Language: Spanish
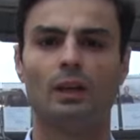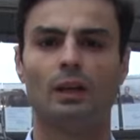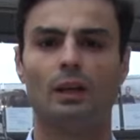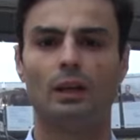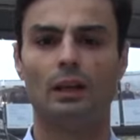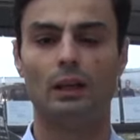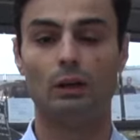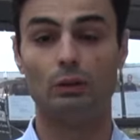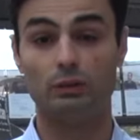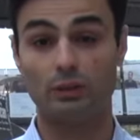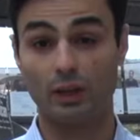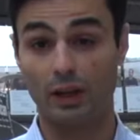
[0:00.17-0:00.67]

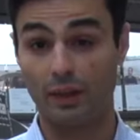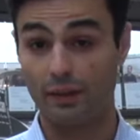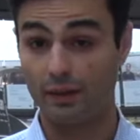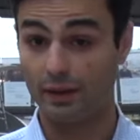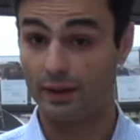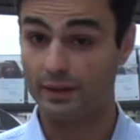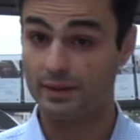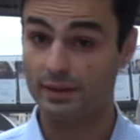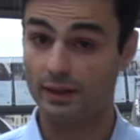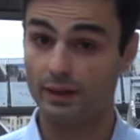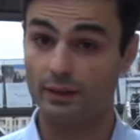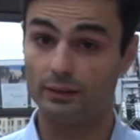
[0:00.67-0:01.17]
La
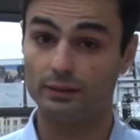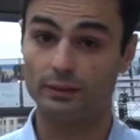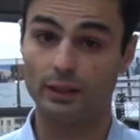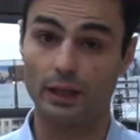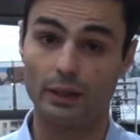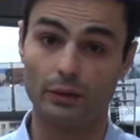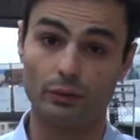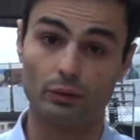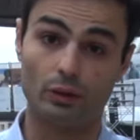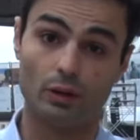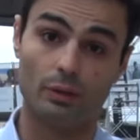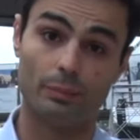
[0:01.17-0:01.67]
ultraderecha ha
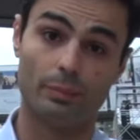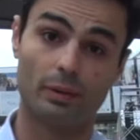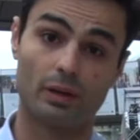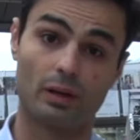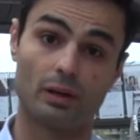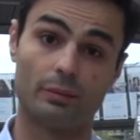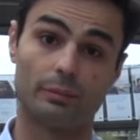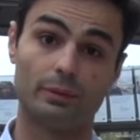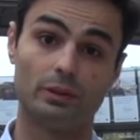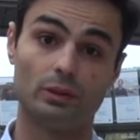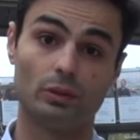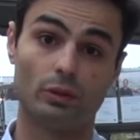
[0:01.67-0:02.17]
entrado en el
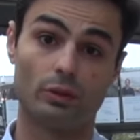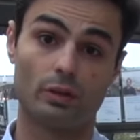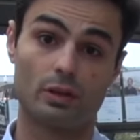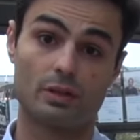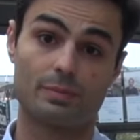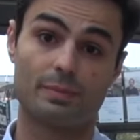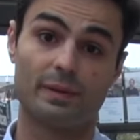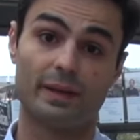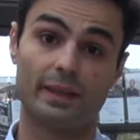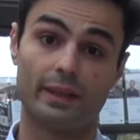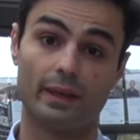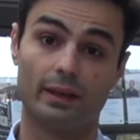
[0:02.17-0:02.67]
Parlamento de
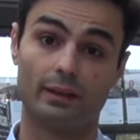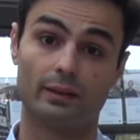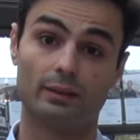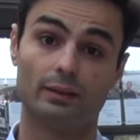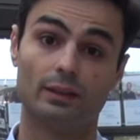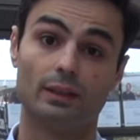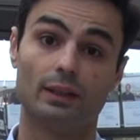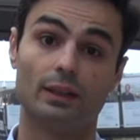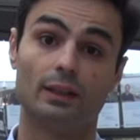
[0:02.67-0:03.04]
España.